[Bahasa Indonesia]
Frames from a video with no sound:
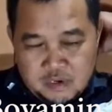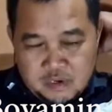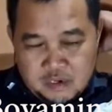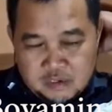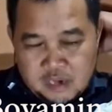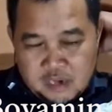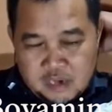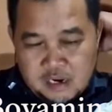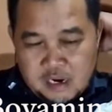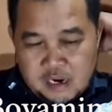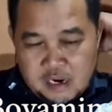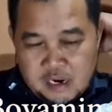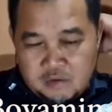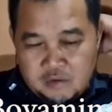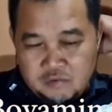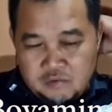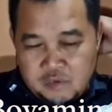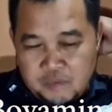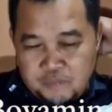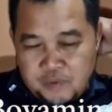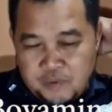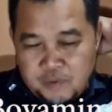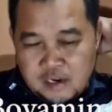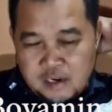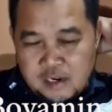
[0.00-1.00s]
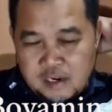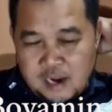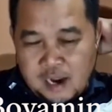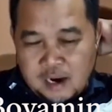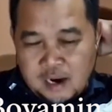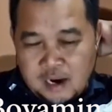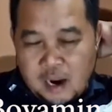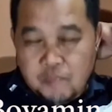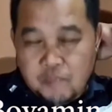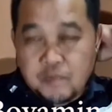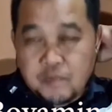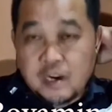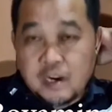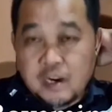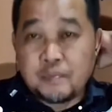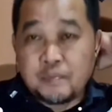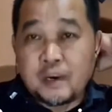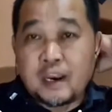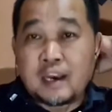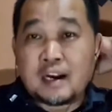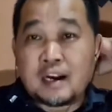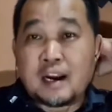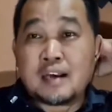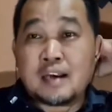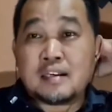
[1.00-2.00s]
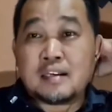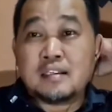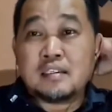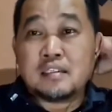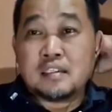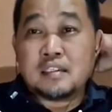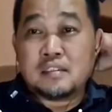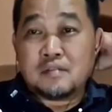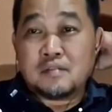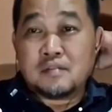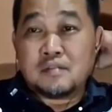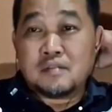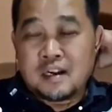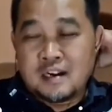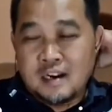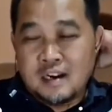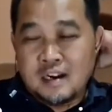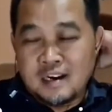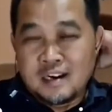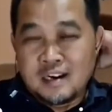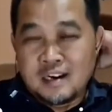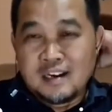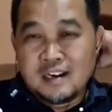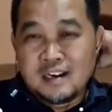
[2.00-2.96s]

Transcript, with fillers: Tanda kutip berani nangkap DPR lagi gitu. Karena